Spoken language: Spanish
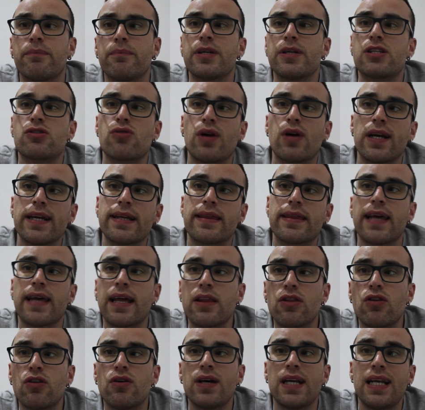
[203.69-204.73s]

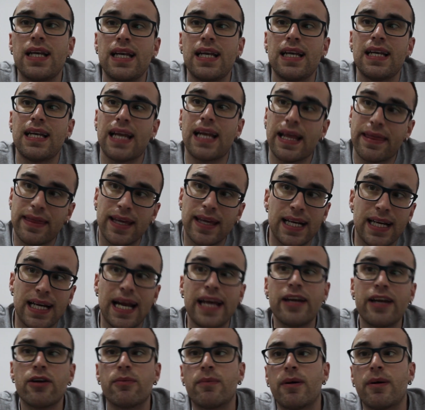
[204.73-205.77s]
visualizando el hacer el
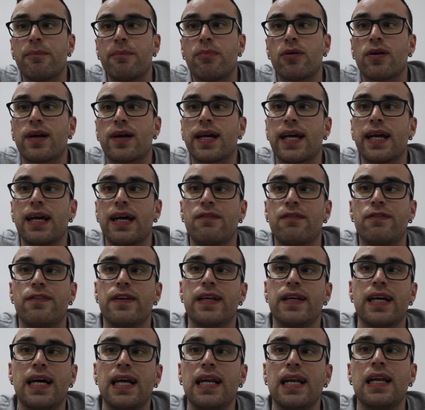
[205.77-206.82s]
Ironman, porque al
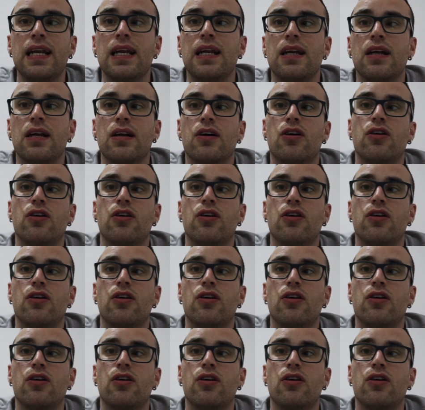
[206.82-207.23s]
final,